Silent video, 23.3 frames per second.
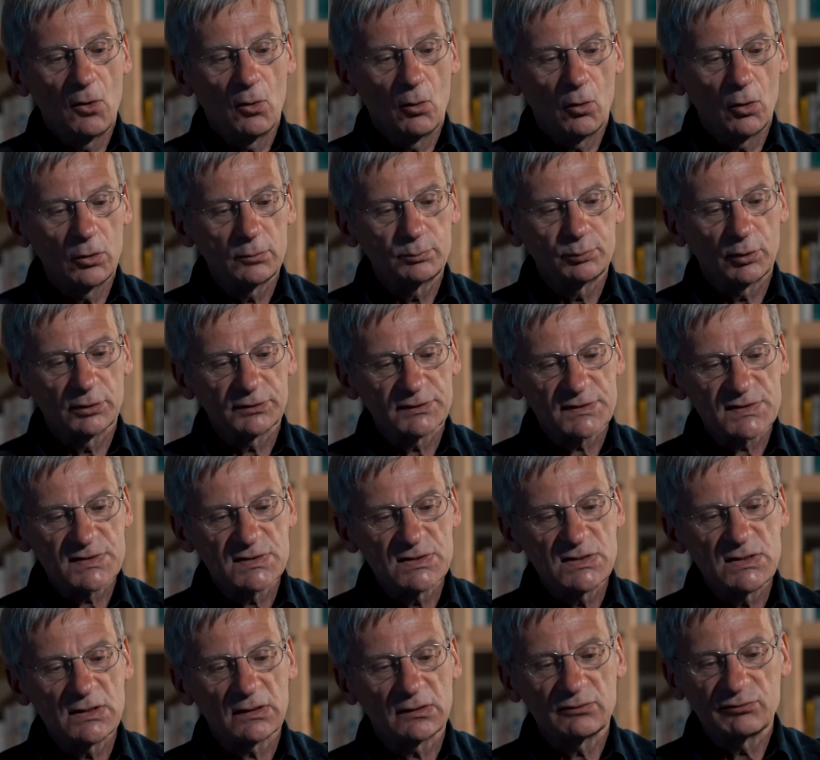und
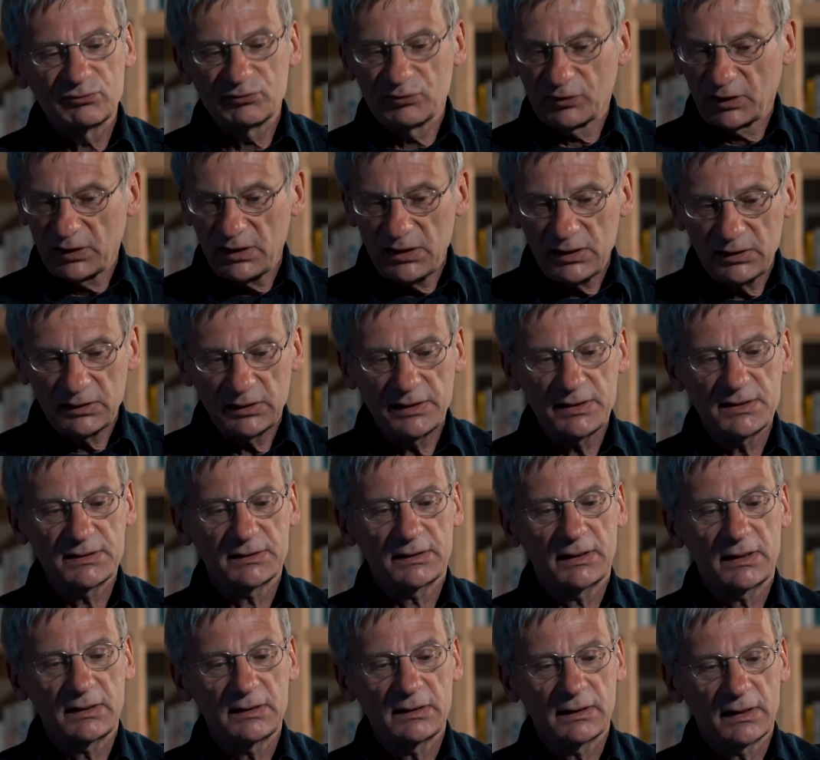protestieren friedlich
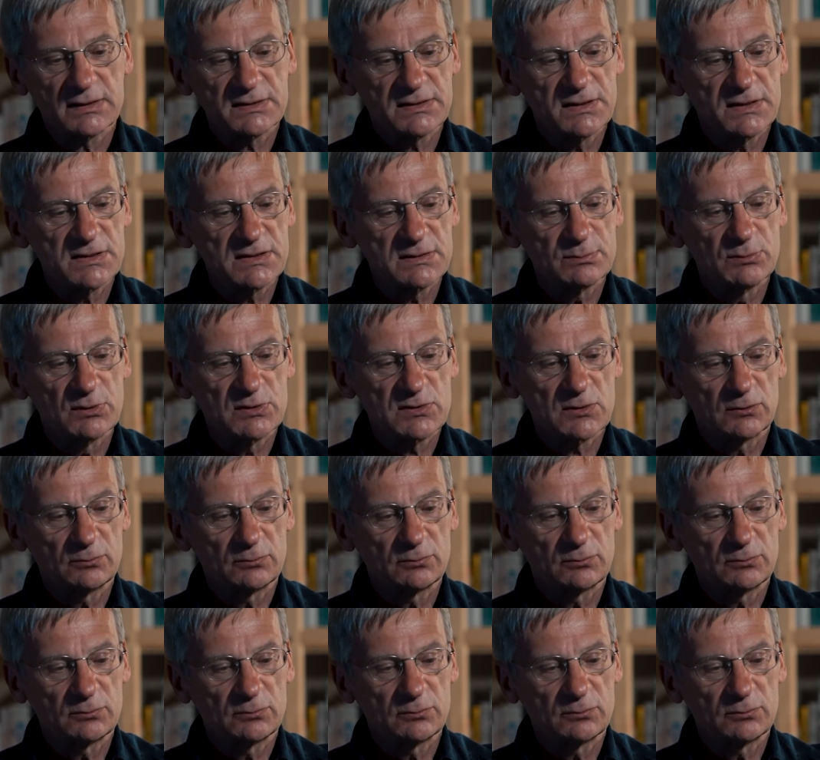gegen Rassismus